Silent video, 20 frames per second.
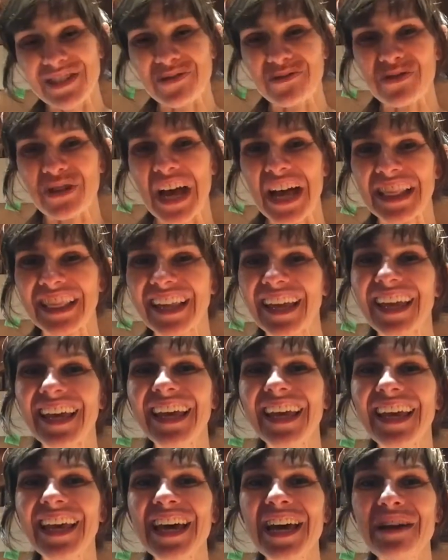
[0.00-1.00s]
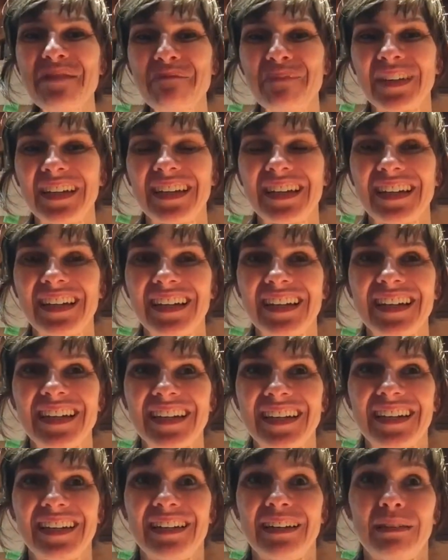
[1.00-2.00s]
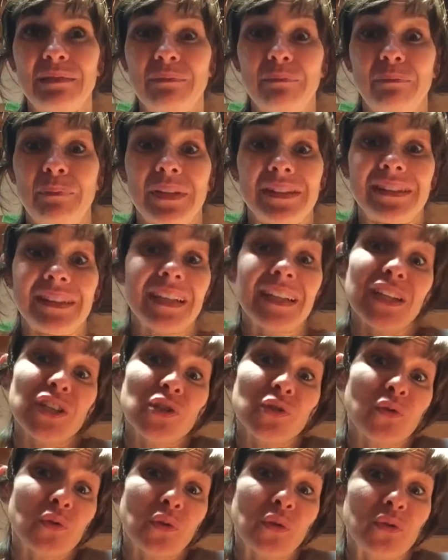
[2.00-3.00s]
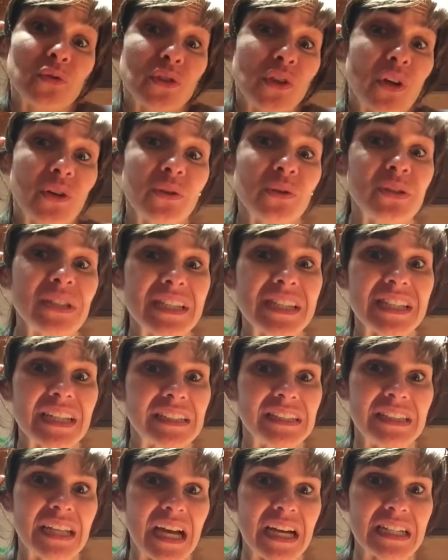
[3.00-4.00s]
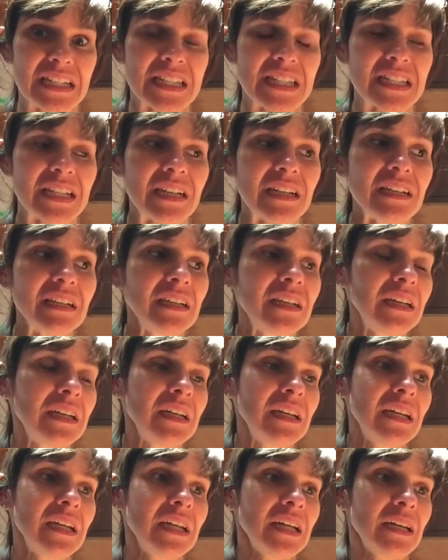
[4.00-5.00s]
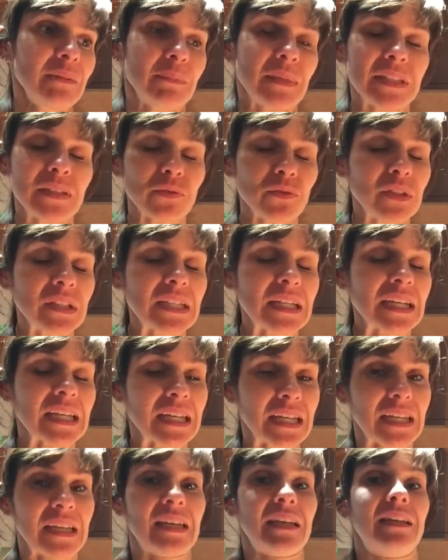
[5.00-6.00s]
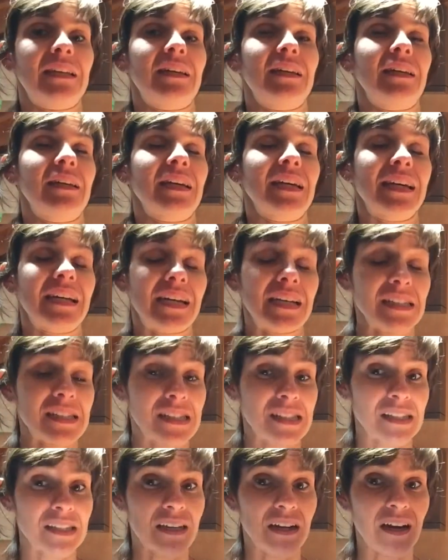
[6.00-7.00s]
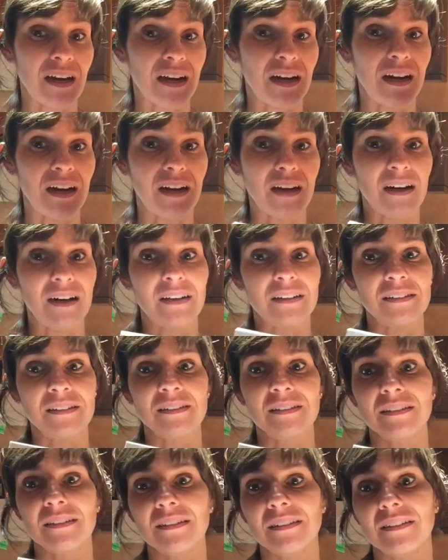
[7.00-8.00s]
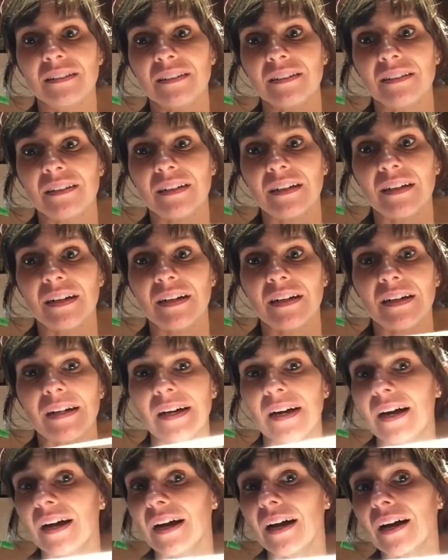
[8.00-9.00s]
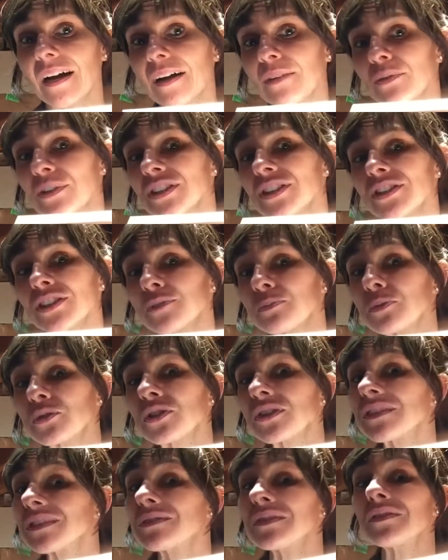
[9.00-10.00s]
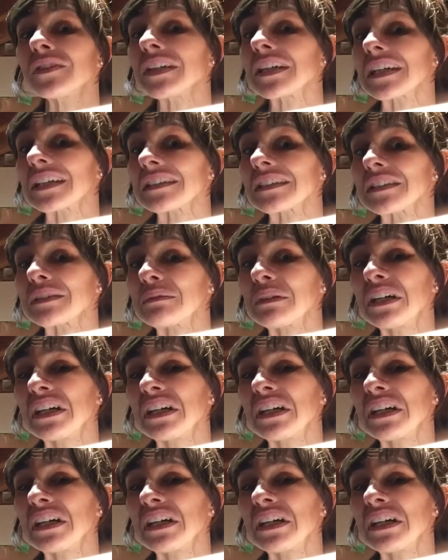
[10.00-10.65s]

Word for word: scusate, per, eh, per tenere sotto controllo gli stati d'ansia, ma devo dire che grazie a a questi dispositivi verdi.